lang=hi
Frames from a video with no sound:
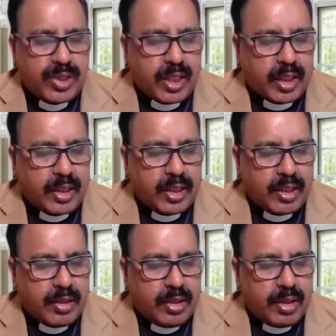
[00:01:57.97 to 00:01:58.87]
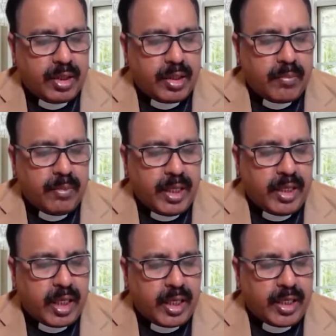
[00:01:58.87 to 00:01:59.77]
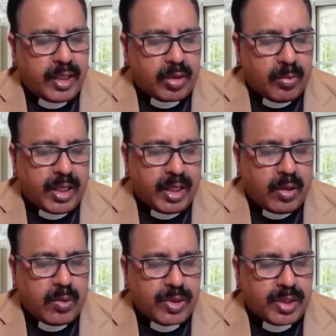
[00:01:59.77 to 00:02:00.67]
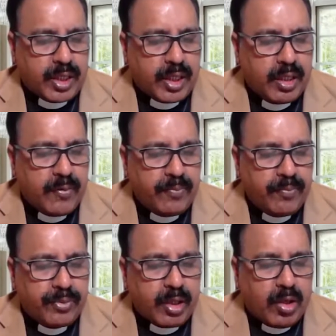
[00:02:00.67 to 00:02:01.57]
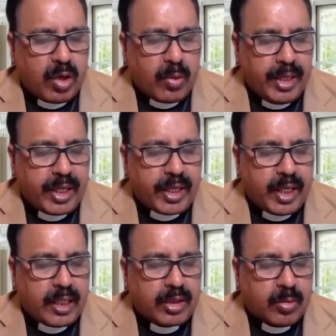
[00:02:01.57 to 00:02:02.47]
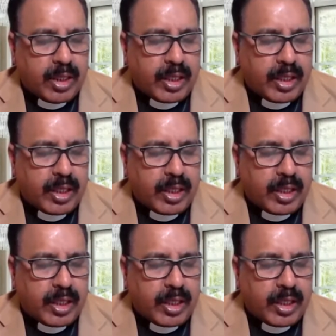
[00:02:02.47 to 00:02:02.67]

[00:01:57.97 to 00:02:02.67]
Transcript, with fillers: उसी कदर मेरी राहें तुम्हारी राहों से और मेरे ख्याल